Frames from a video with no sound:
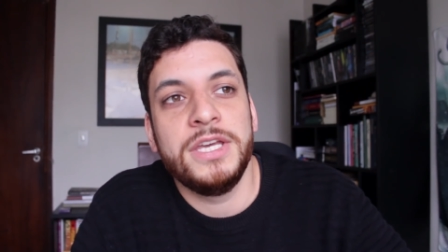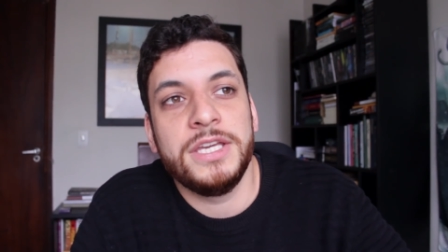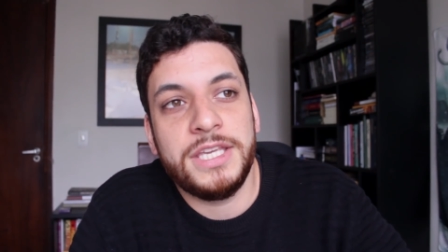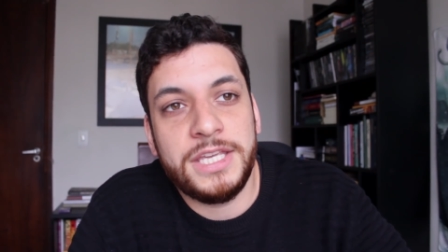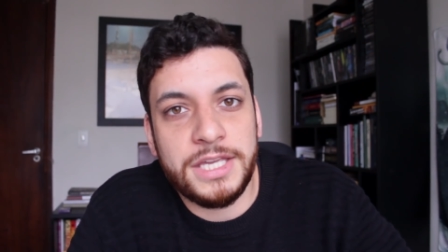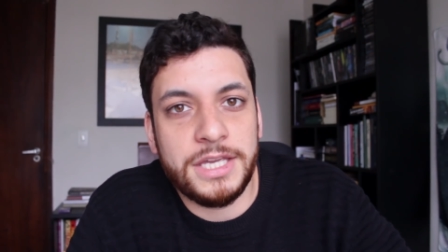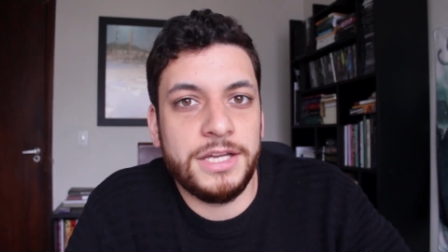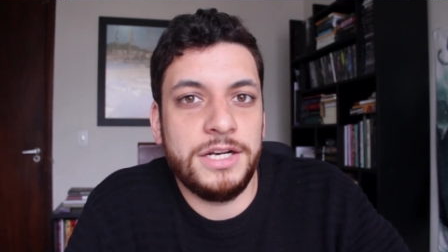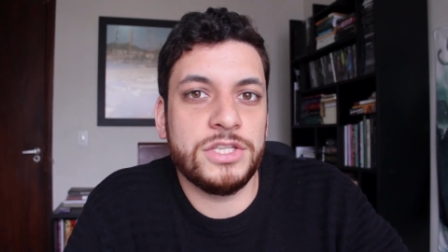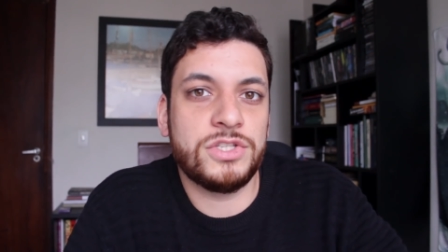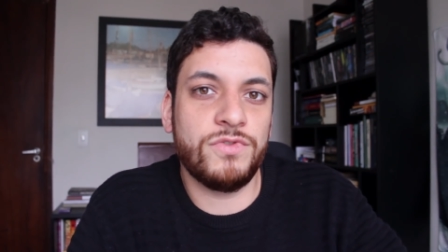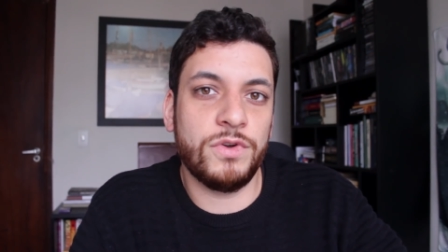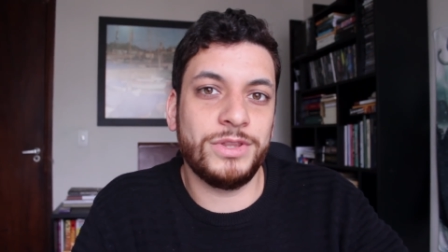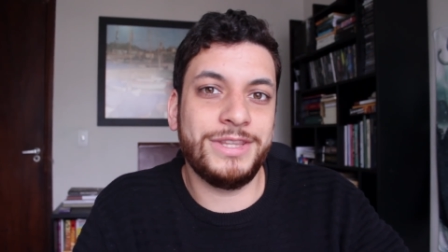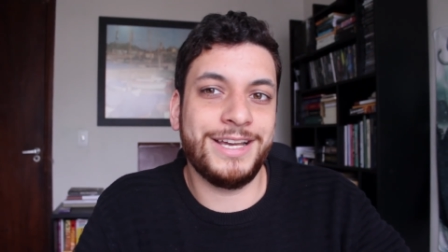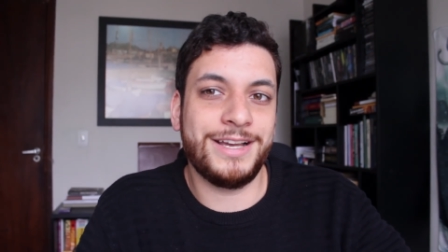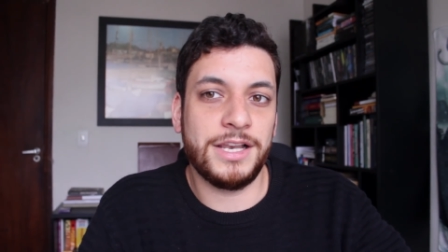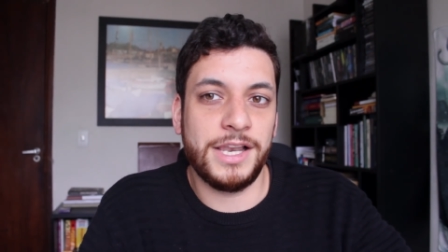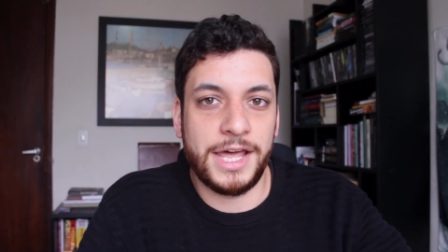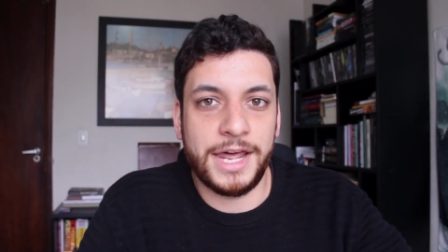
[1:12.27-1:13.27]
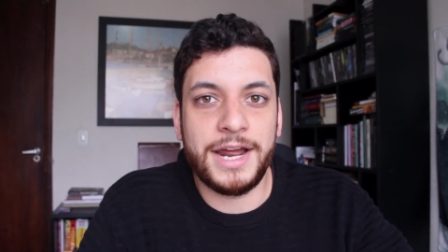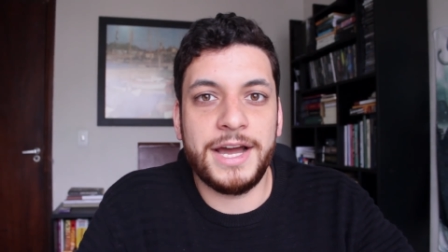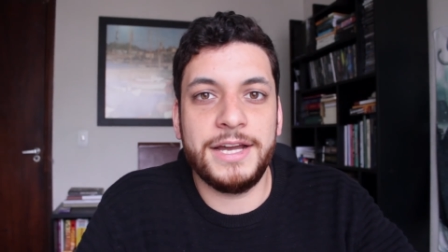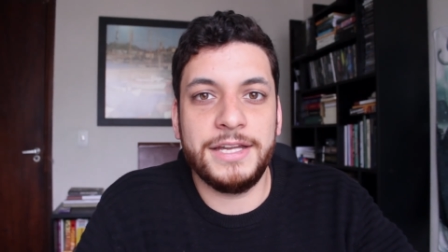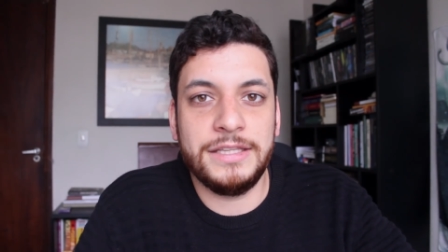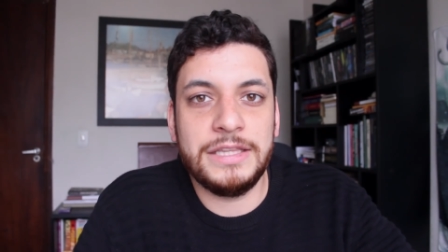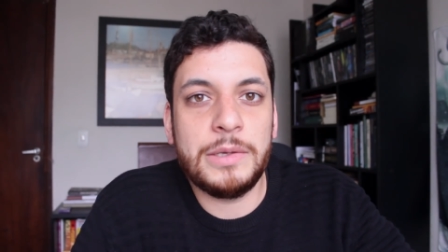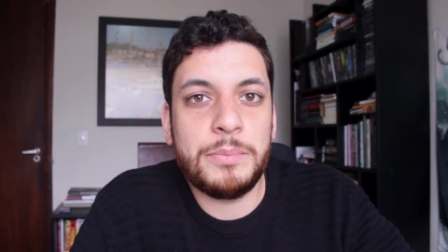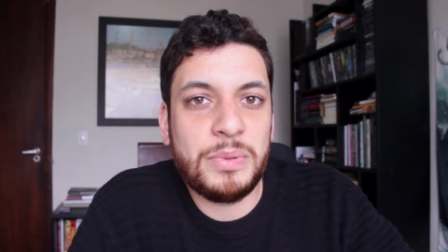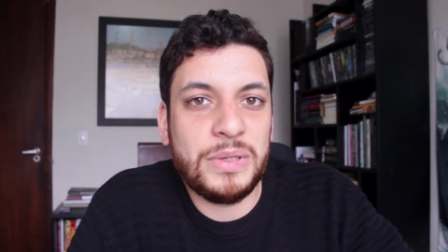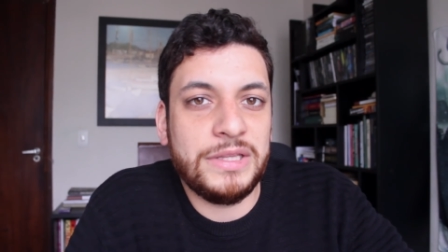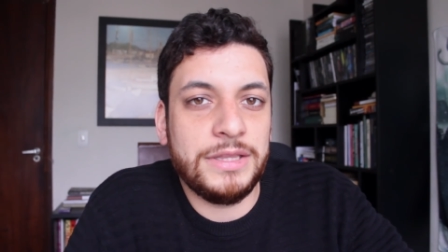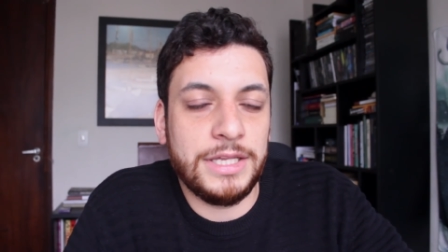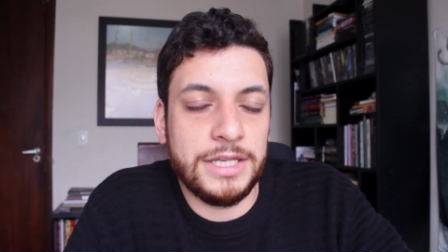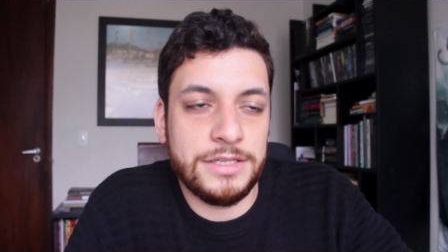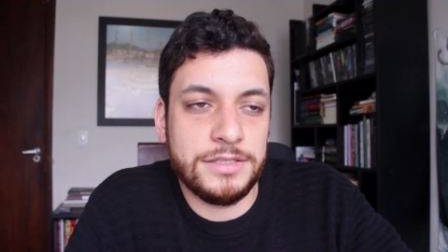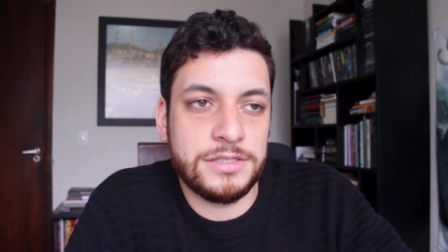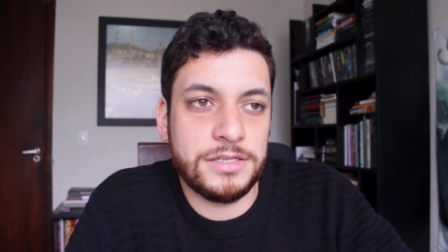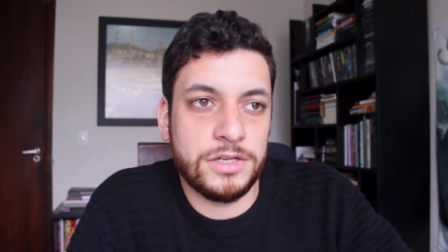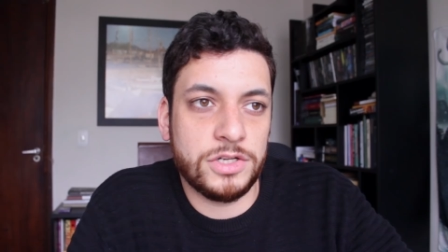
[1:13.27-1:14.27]
Que eles vão declarar a
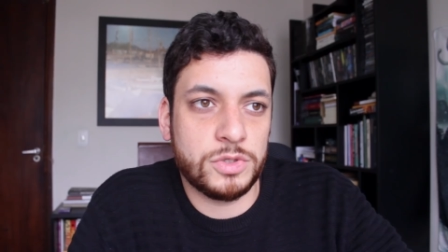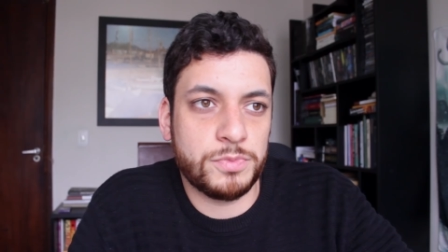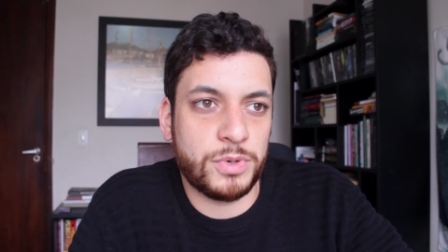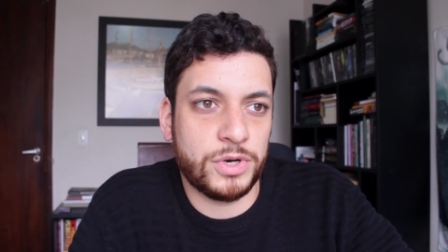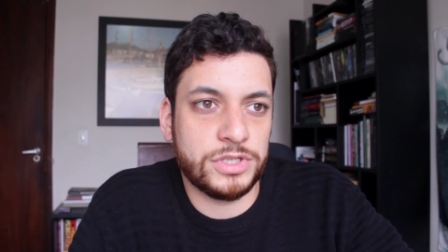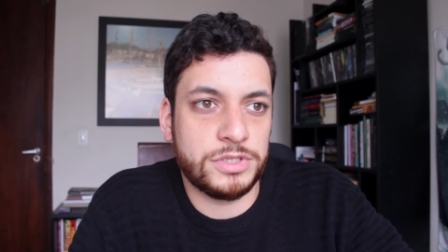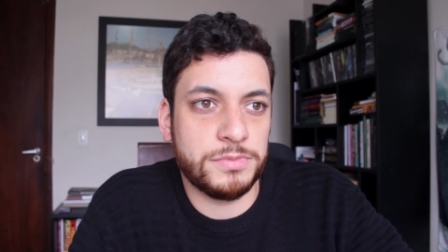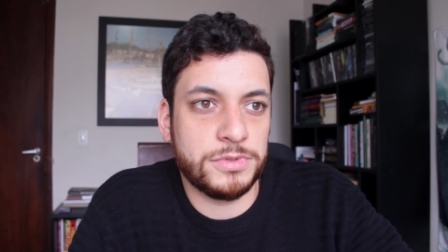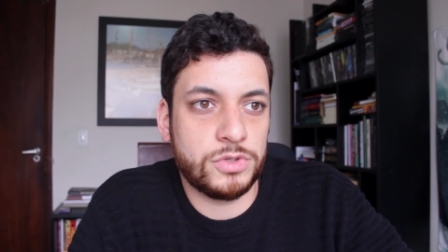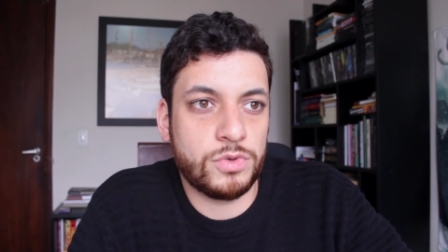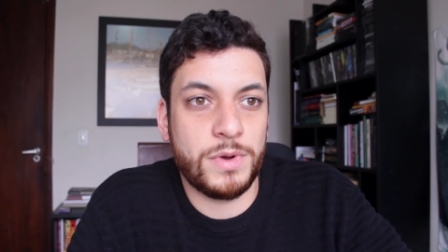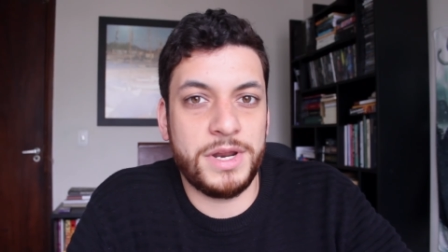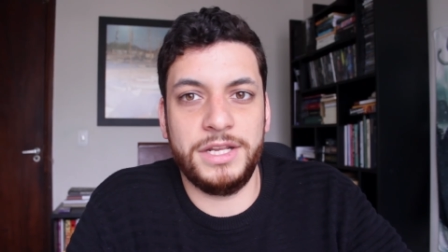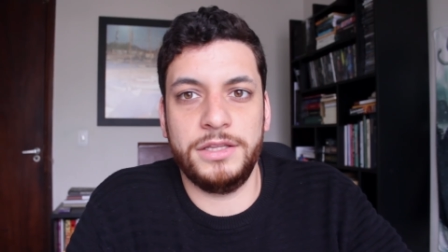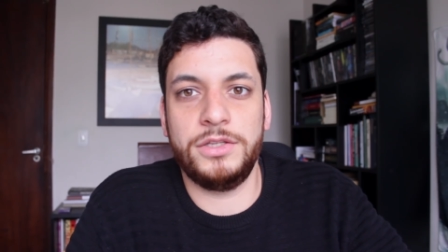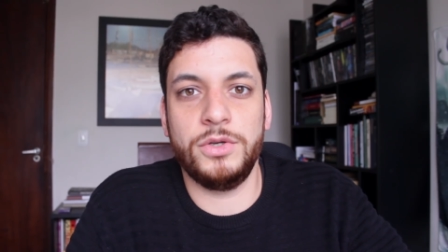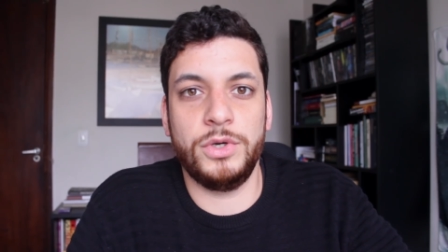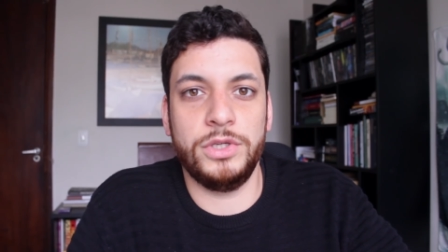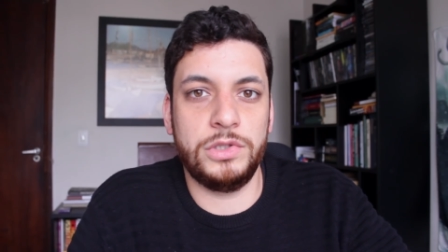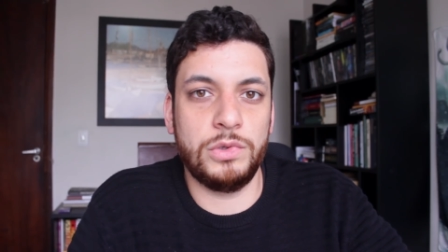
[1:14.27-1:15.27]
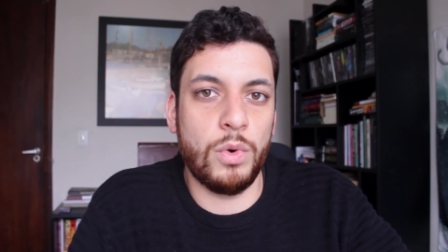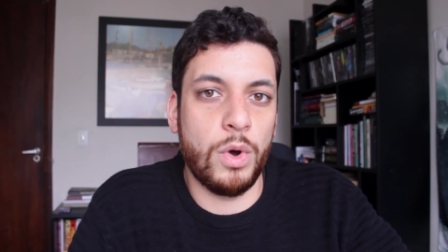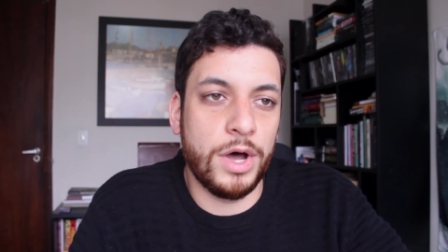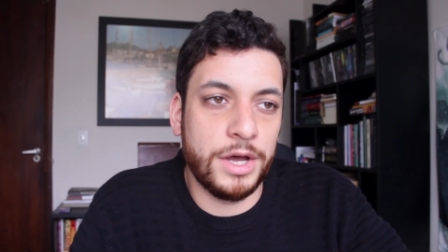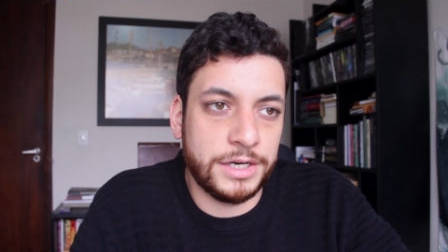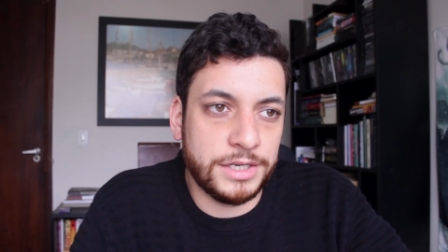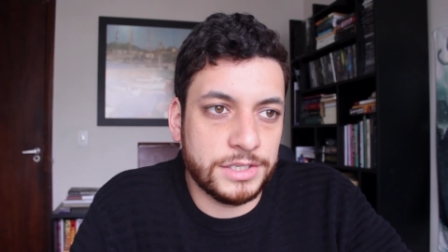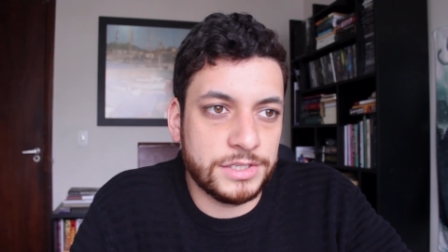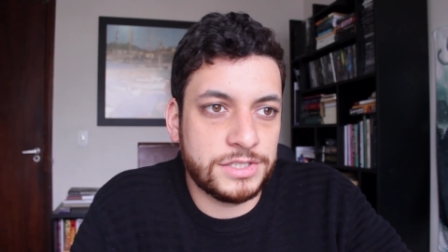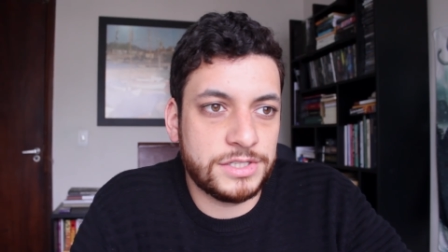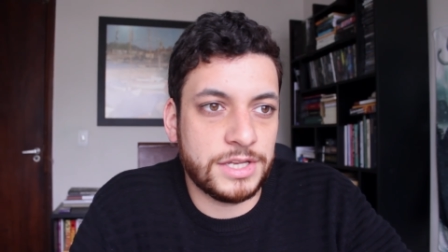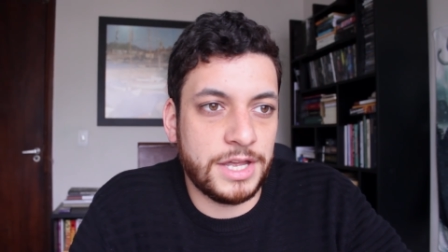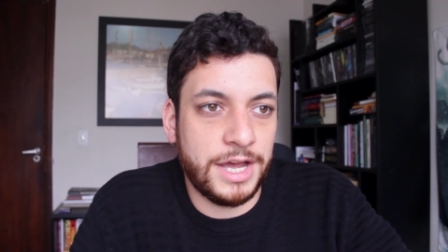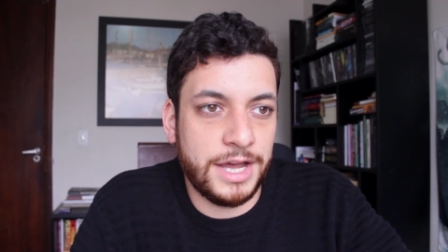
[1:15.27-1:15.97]
independência nas próximas 48 horas,